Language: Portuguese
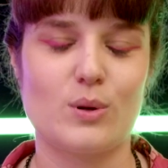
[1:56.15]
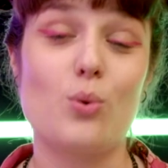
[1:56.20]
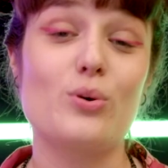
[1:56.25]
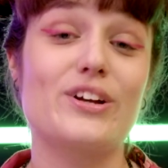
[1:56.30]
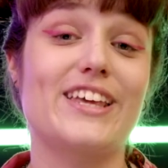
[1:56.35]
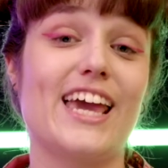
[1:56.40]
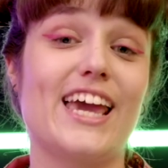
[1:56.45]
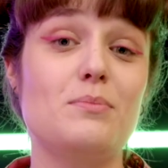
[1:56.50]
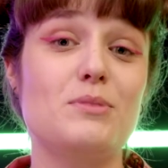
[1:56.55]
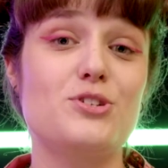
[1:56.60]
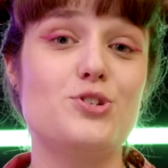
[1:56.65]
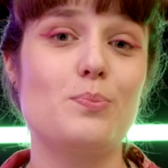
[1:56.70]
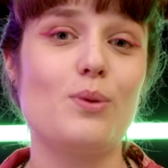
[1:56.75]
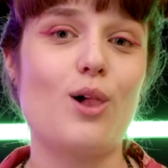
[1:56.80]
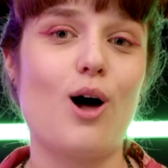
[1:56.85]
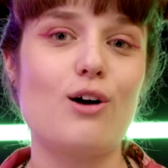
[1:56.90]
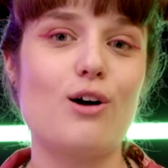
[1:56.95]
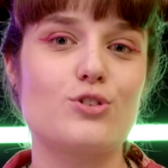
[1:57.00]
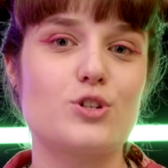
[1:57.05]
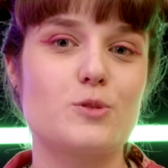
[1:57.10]
O game de
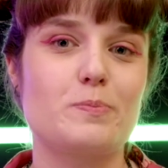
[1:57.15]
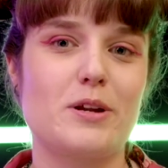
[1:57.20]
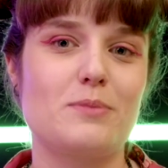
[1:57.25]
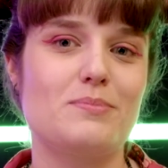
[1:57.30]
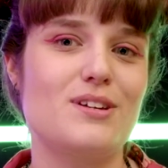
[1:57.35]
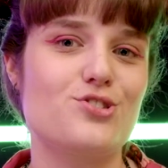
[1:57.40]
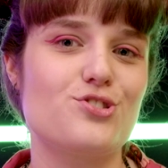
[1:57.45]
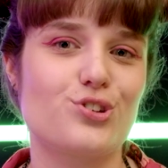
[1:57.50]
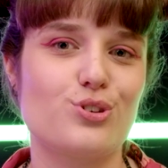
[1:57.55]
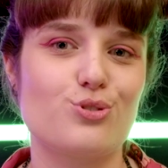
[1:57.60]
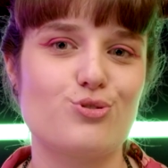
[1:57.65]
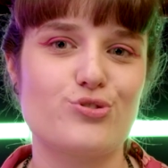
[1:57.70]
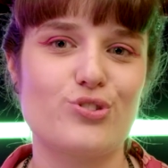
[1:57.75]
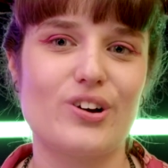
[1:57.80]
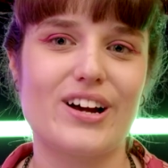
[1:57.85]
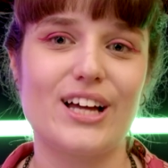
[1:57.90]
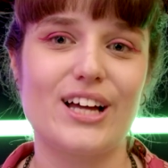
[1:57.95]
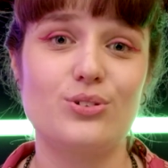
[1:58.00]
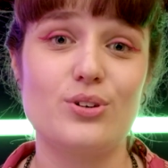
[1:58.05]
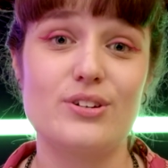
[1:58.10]
blocos permite que os
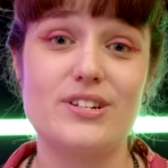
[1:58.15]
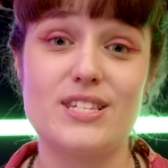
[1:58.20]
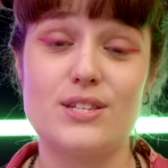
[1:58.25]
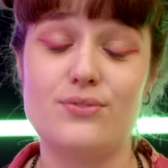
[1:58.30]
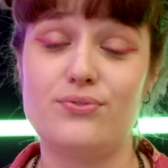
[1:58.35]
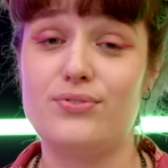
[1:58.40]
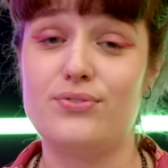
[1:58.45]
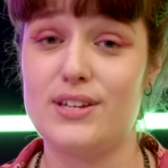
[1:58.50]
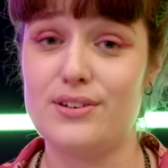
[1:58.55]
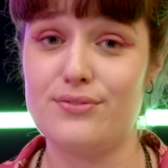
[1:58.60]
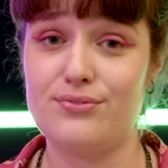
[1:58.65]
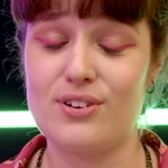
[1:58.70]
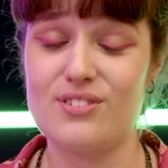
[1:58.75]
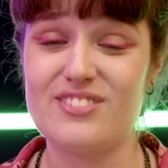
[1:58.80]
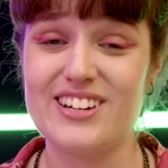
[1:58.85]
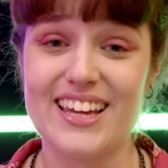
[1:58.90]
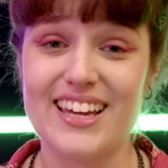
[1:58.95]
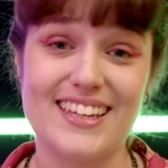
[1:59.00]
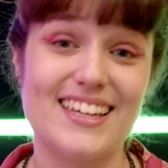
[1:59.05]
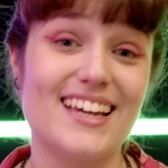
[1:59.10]
jogadores
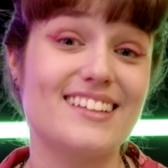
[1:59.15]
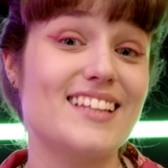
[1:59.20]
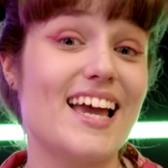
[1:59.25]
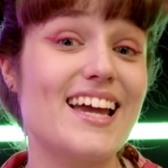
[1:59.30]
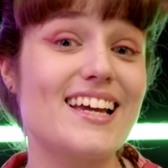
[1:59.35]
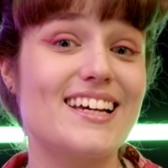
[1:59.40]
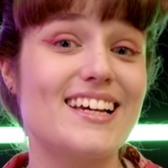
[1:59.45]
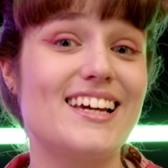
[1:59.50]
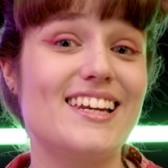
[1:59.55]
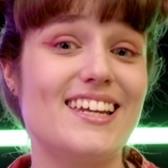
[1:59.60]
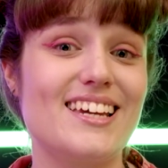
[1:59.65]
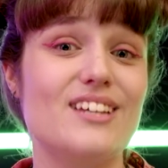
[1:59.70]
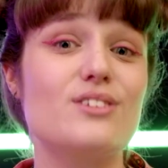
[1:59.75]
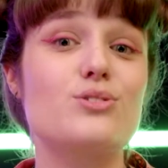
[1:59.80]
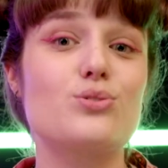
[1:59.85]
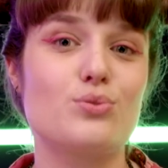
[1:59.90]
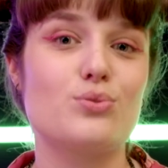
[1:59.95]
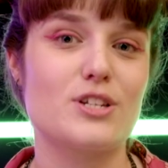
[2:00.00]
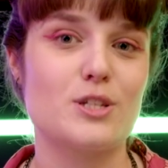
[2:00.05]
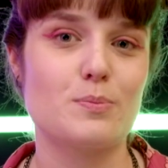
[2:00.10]
vivam e até criem
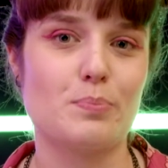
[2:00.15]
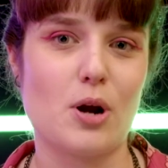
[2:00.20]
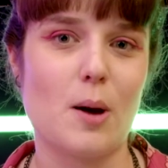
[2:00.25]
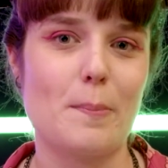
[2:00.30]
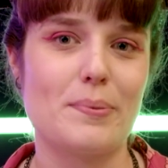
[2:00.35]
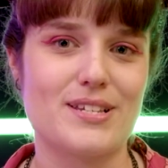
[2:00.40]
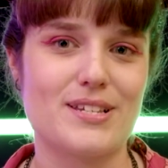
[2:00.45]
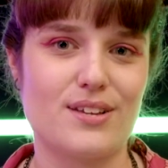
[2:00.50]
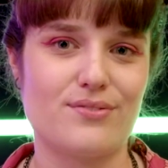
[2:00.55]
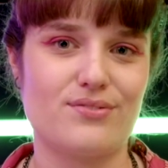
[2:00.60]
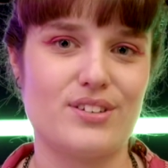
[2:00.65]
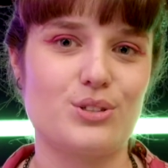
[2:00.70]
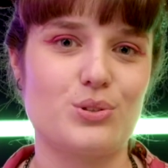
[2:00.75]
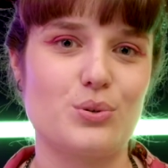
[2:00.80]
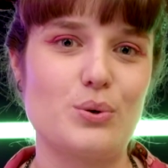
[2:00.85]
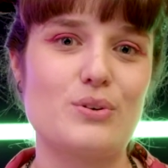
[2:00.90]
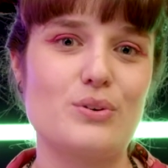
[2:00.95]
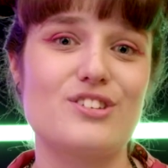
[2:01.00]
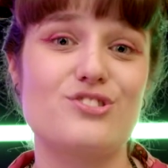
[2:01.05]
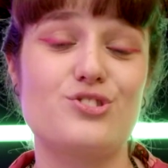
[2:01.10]
suas próprias
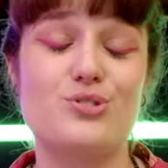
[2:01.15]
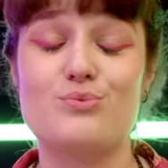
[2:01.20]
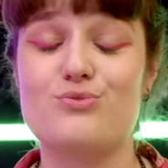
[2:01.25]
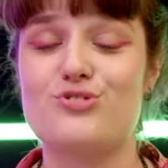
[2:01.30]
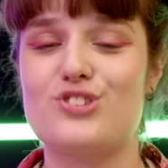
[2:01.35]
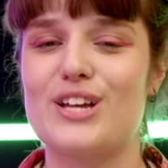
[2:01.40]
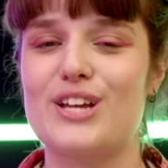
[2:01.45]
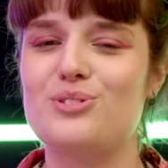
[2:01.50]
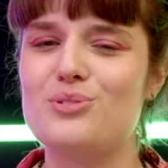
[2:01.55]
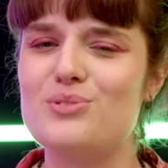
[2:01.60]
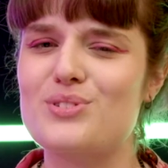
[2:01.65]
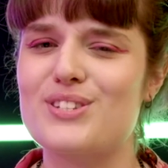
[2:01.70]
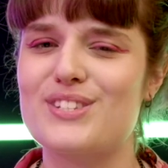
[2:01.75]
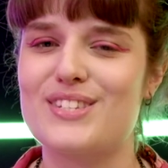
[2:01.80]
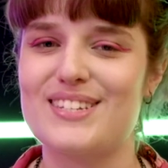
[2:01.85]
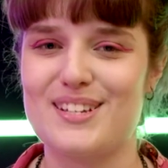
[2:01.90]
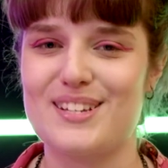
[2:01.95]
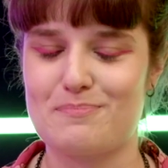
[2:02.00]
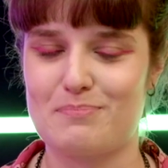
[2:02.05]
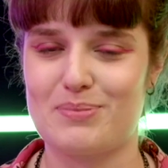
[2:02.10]
aventuras de um jeito
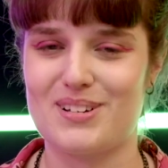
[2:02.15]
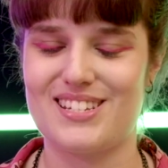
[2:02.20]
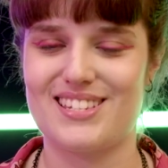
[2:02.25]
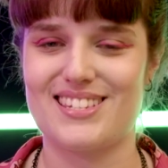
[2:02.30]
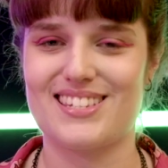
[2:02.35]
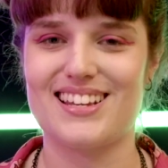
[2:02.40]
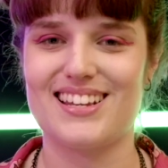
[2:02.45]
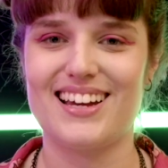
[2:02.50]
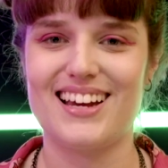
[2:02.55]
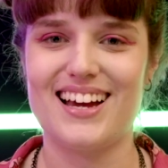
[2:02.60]
simples.